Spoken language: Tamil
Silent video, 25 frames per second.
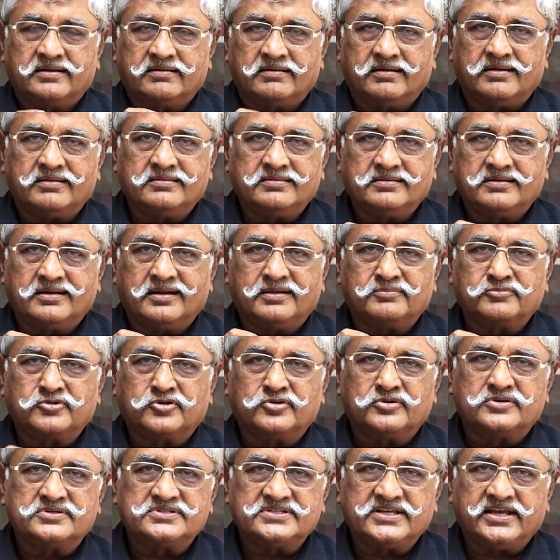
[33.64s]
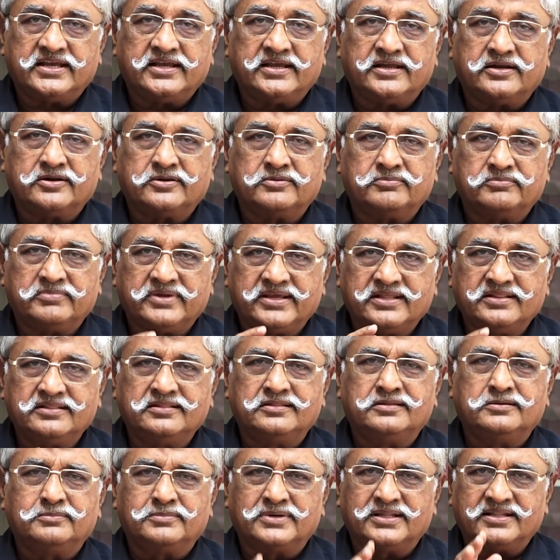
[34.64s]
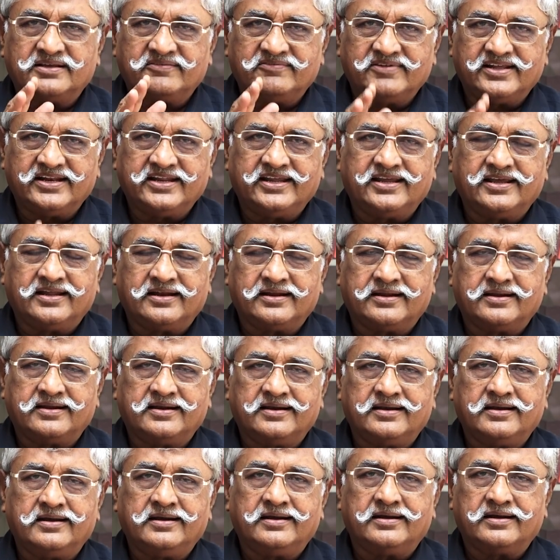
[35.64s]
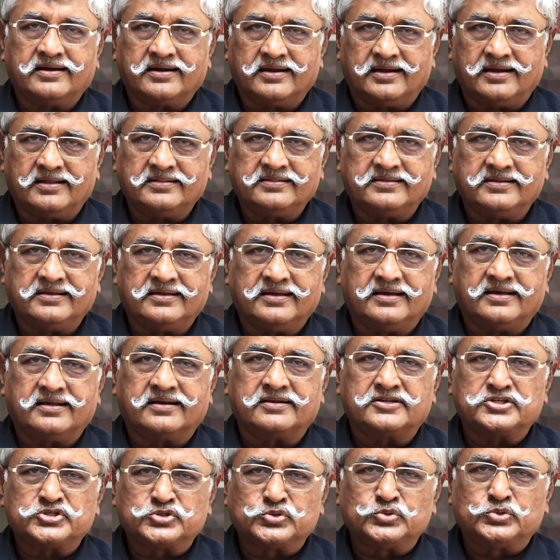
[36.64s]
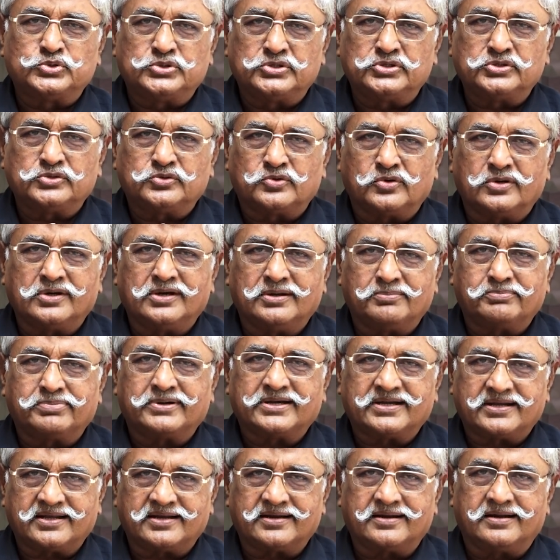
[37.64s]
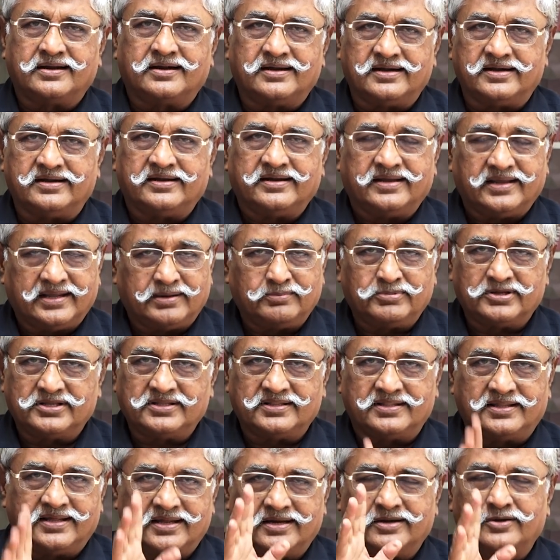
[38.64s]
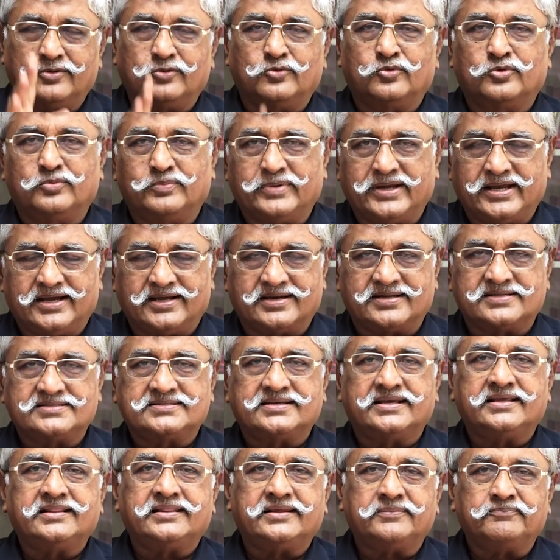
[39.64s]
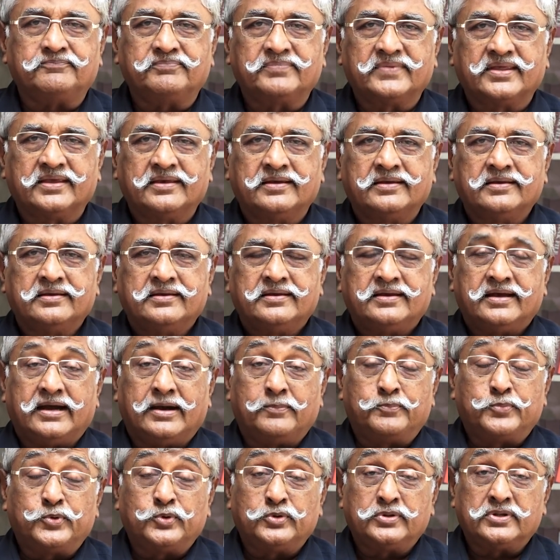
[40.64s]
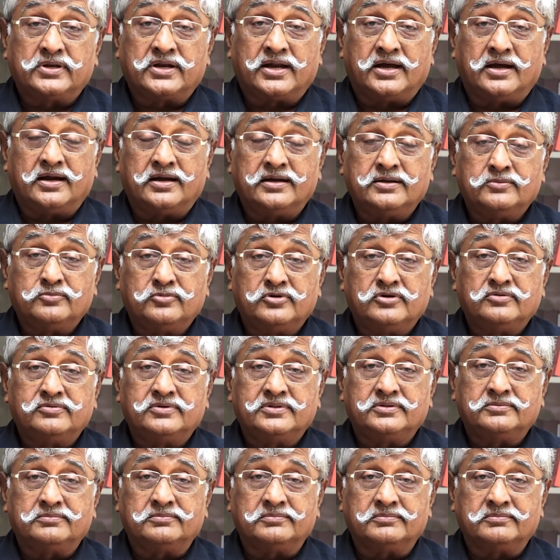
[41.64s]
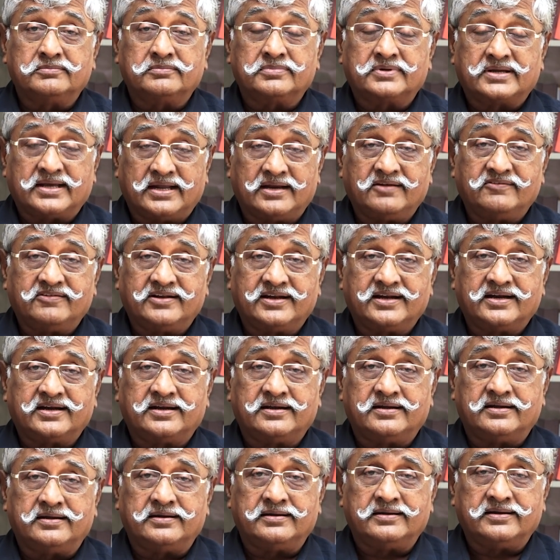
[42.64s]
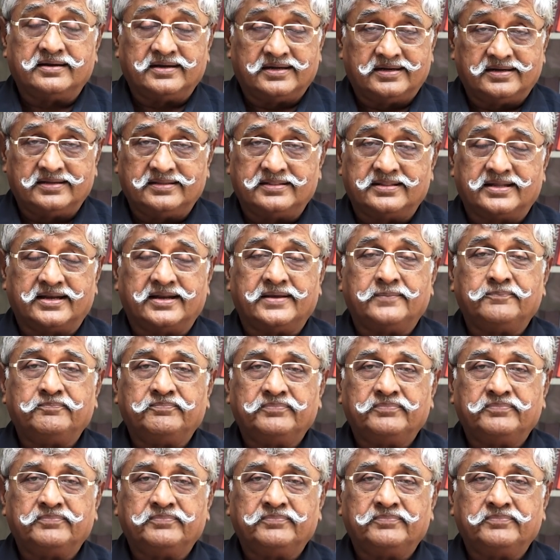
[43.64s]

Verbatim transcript: நாதுராம் கோட்சே என்னும் இந்து மத வெறியரால் காந்தியார் சுட்டு கொல்லப்பட்ட நாள் என்பதுதான் உண்மையான செய்தி அப்போது நாடு முழுவதும் கலவரங்கள் எழுந்தன